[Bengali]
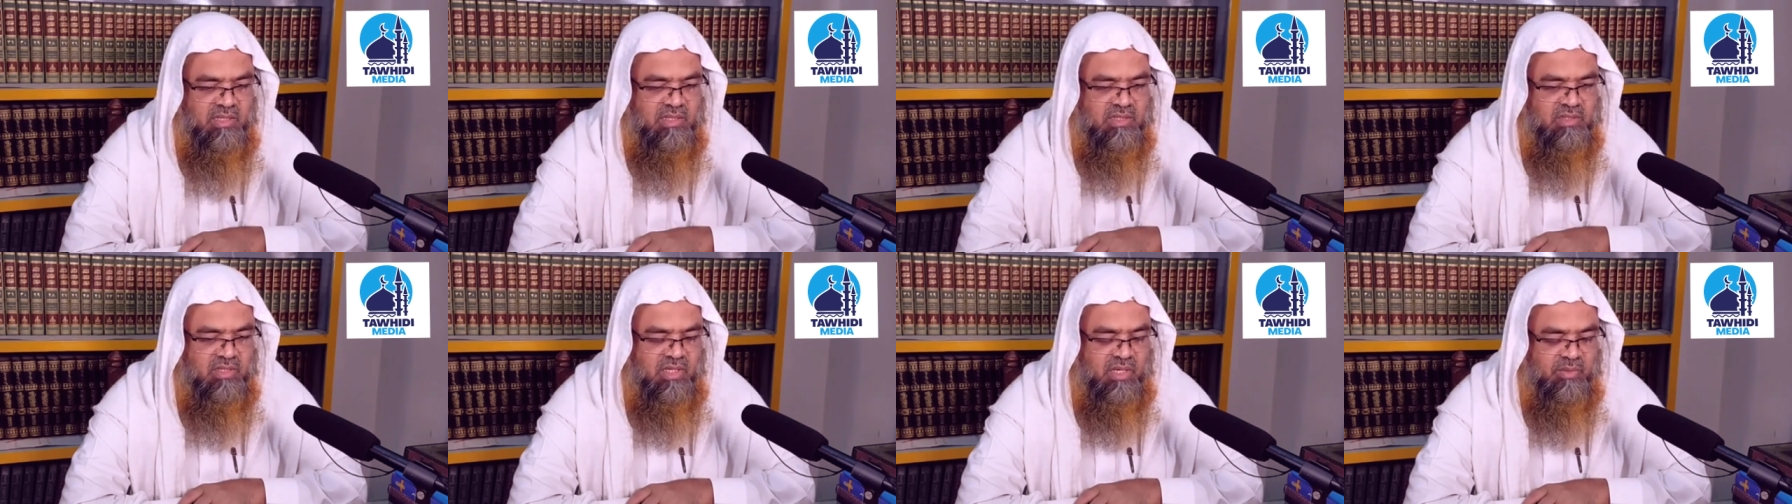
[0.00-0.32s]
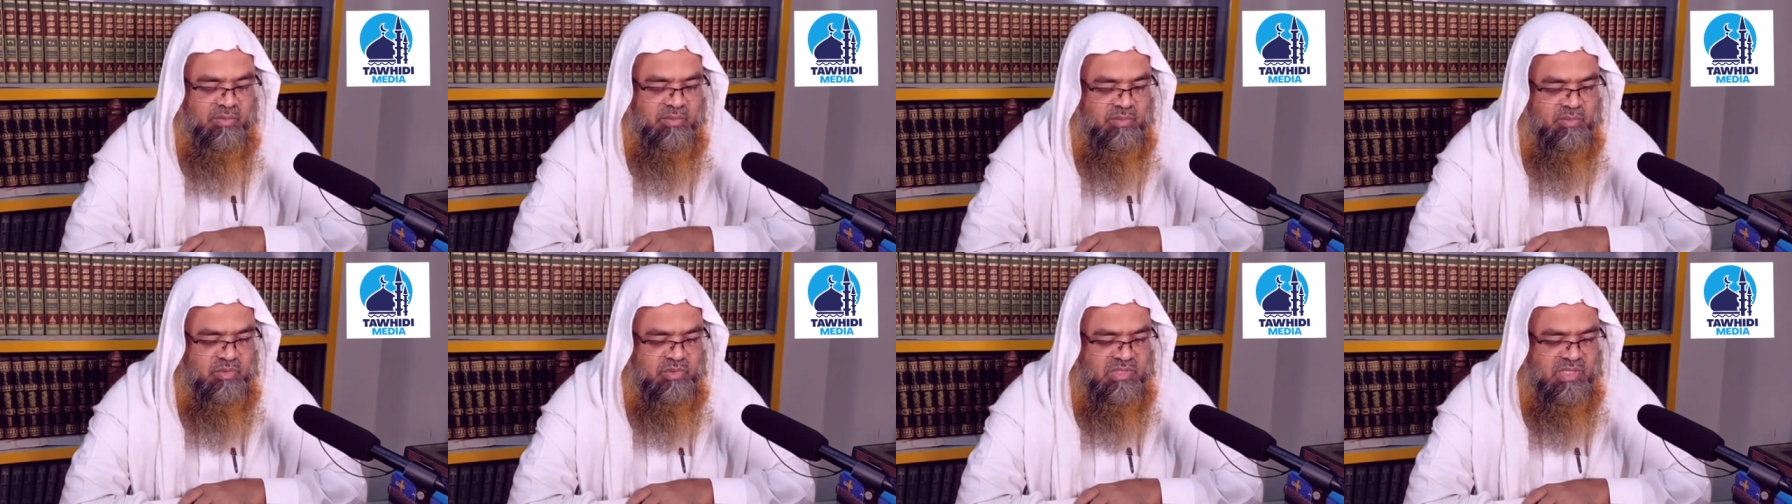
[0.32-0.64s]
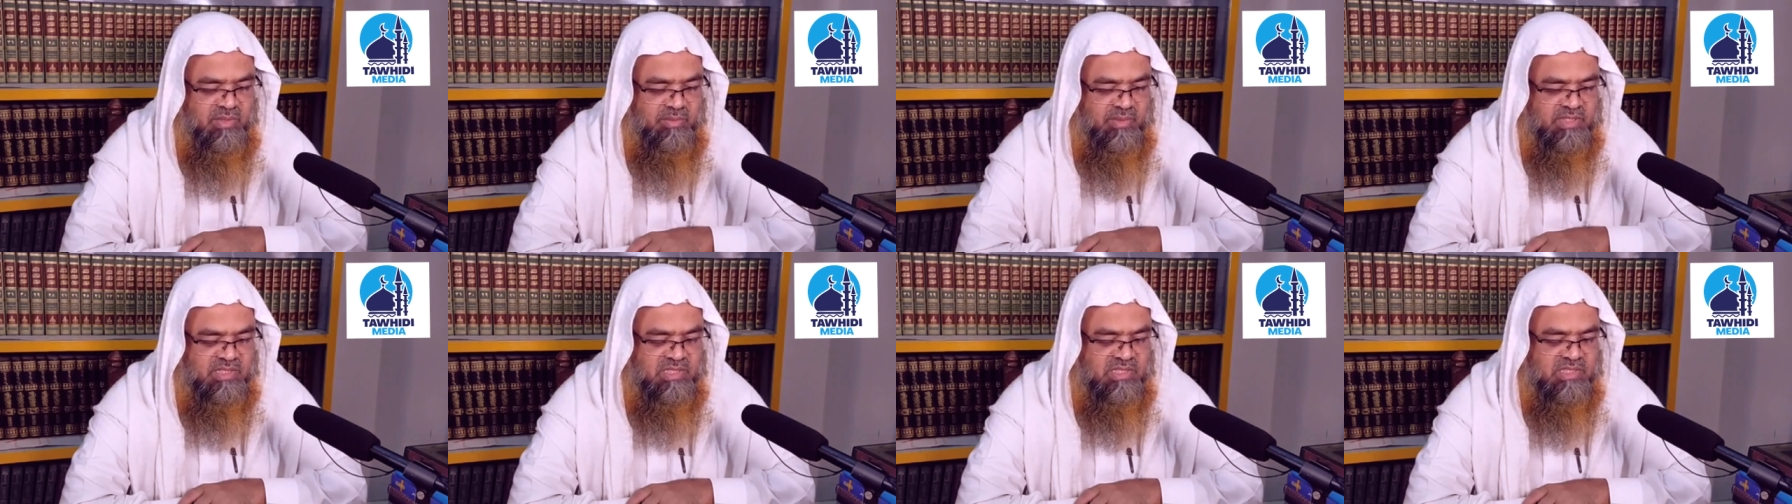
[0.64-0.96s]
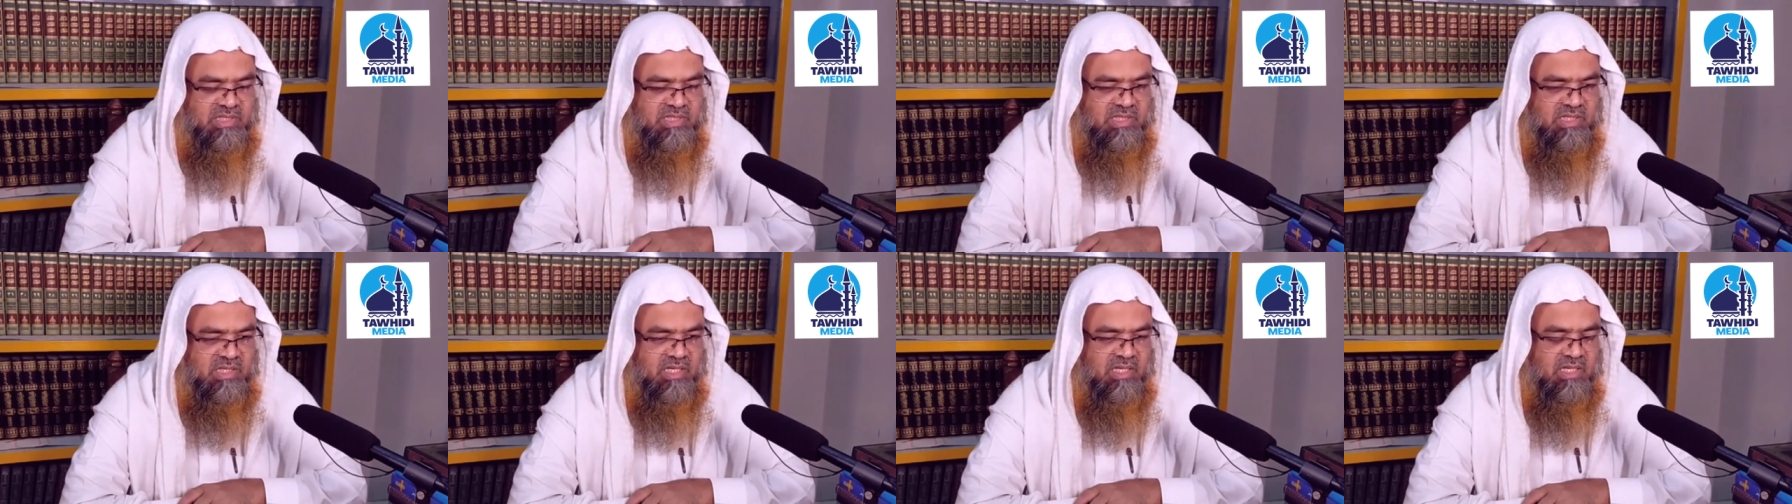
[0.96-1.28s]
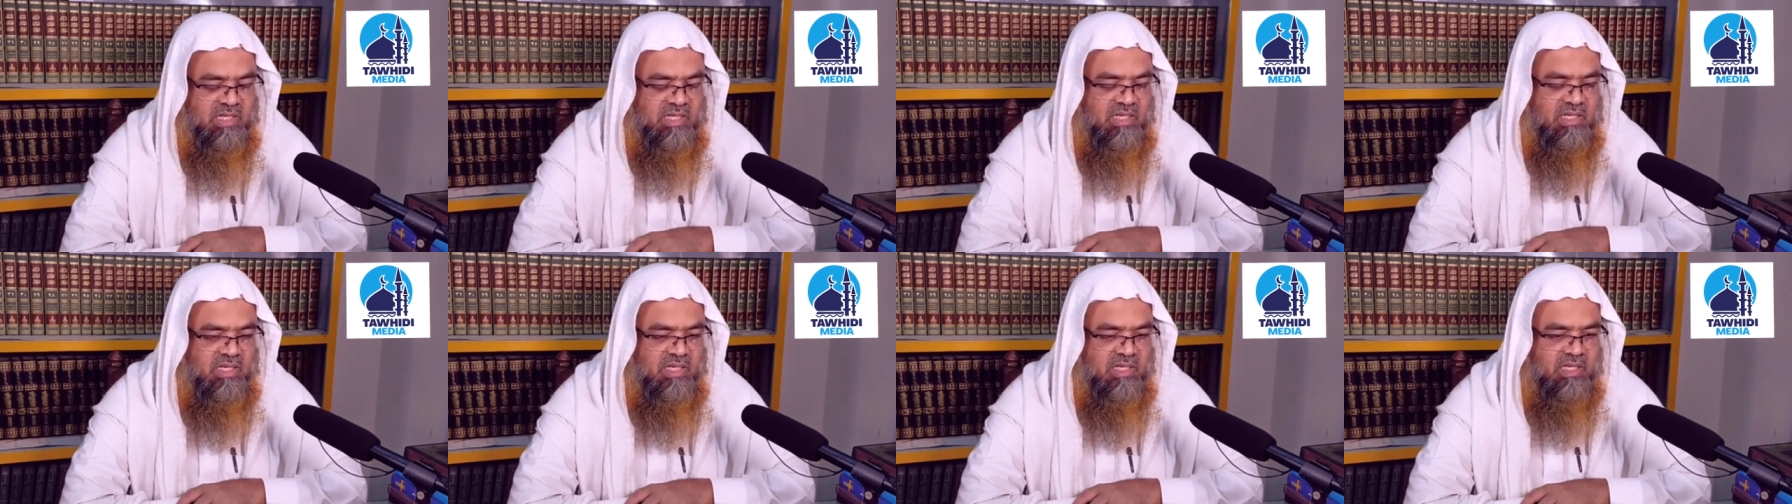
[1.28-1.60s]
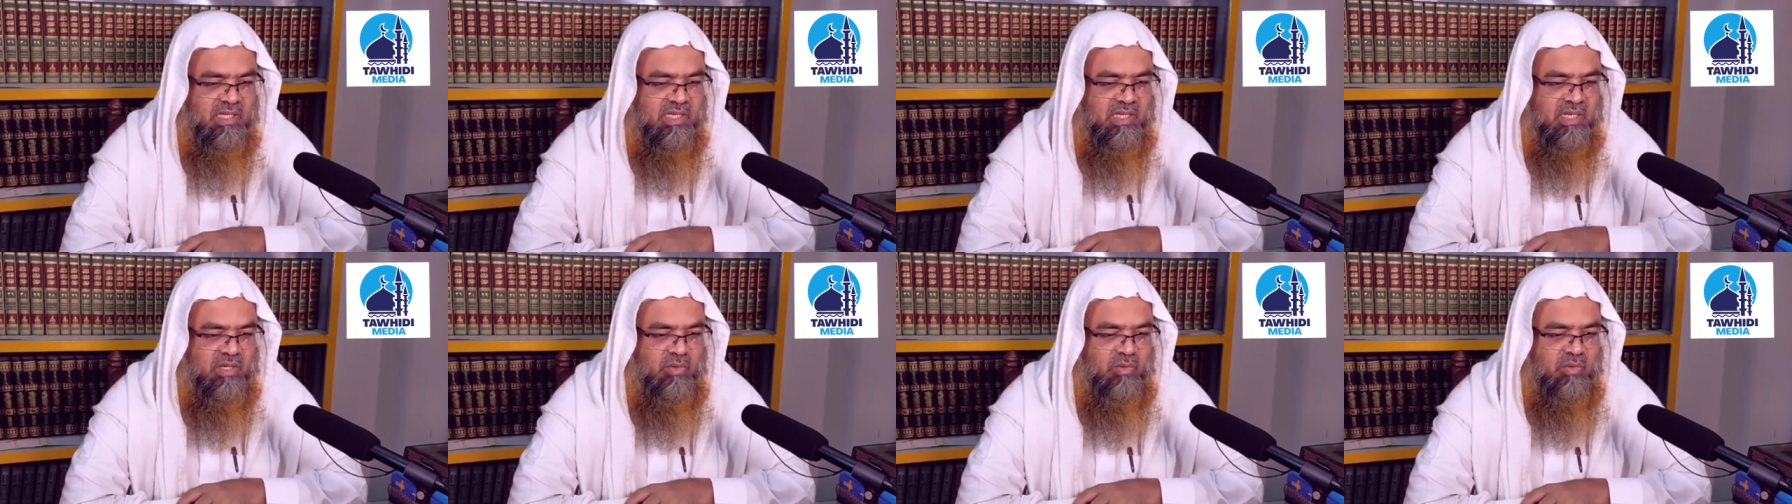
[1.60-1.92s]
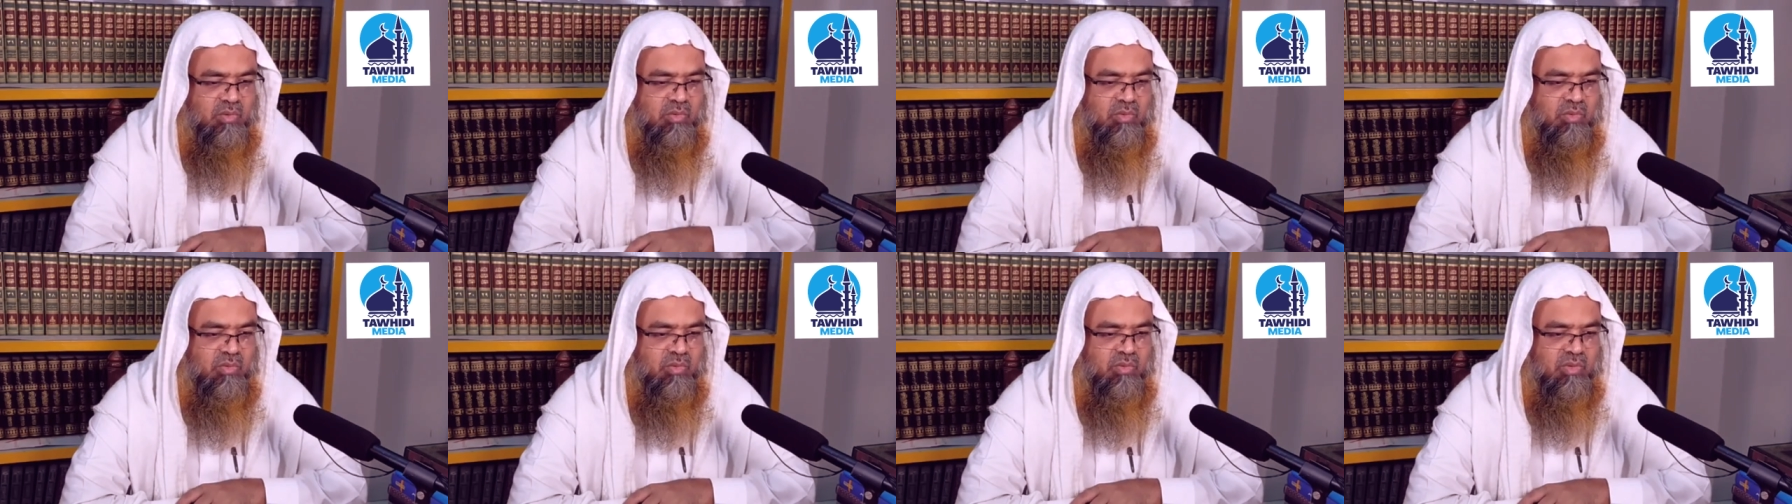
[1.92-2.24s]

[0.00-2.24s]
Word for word: তো আপনি বুঝতে পারছেন যে এগুলো